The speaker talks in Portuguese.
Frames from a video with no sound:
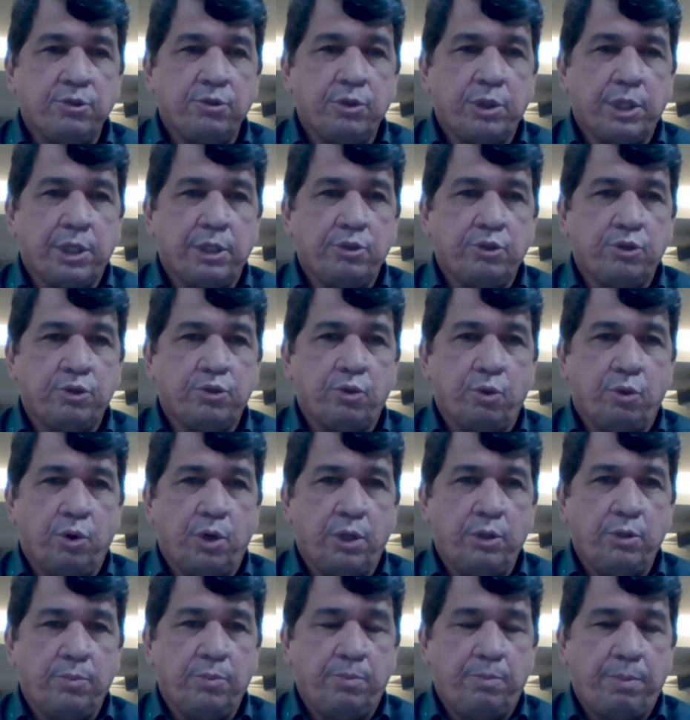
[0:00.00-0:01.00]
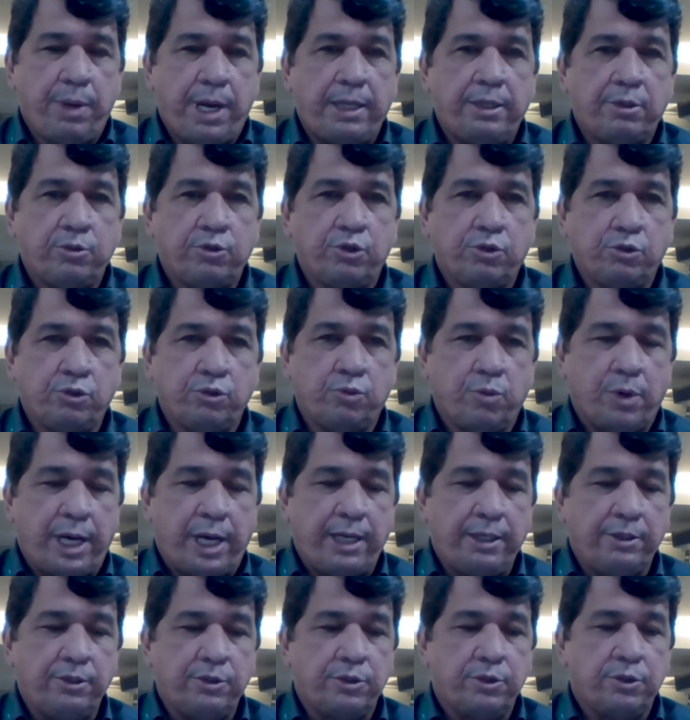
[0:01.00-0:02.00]
um transtorno para os
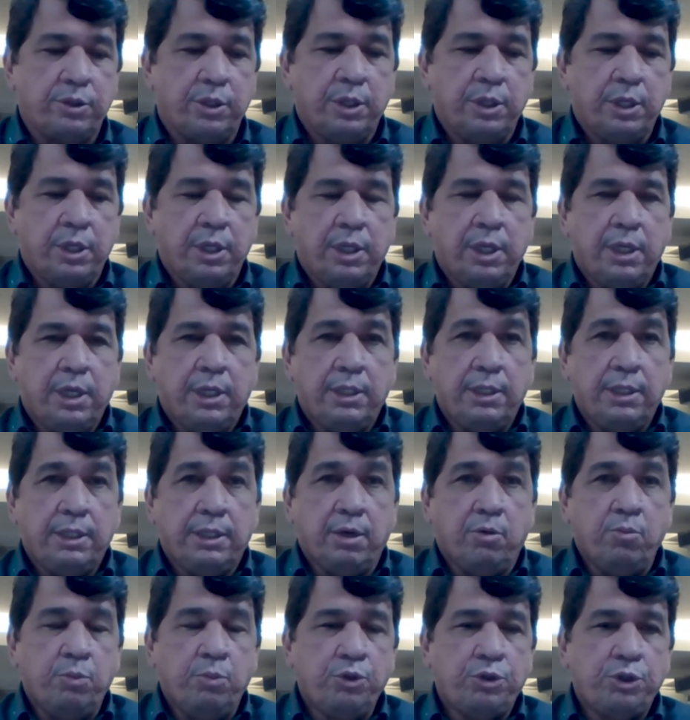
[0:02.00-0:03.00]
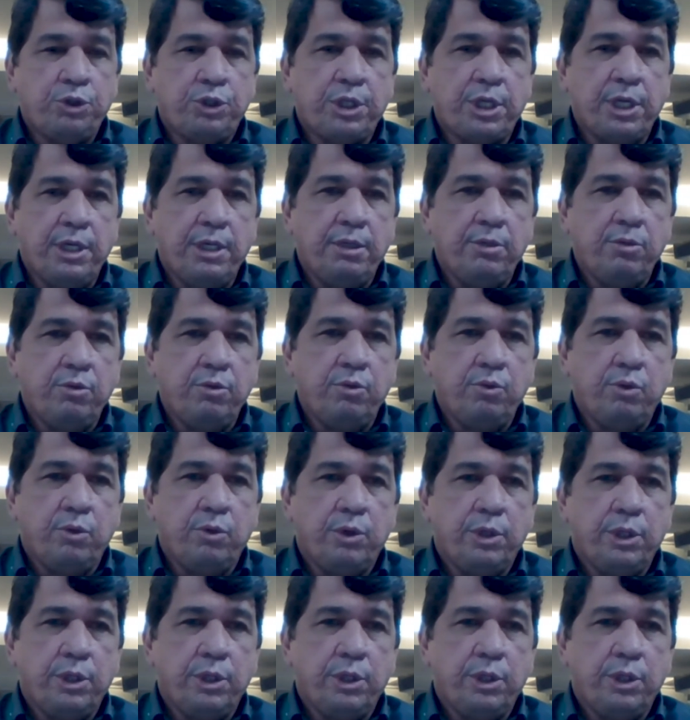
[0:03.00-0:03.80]
usuários. Então, buscando